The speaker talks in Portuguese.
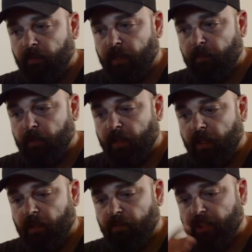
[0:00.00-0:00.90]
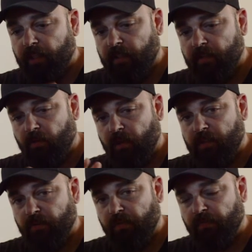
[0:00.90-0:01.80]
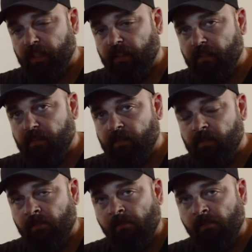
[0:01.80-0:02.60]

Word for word: lembro que eu tinha essa coleção de fitas,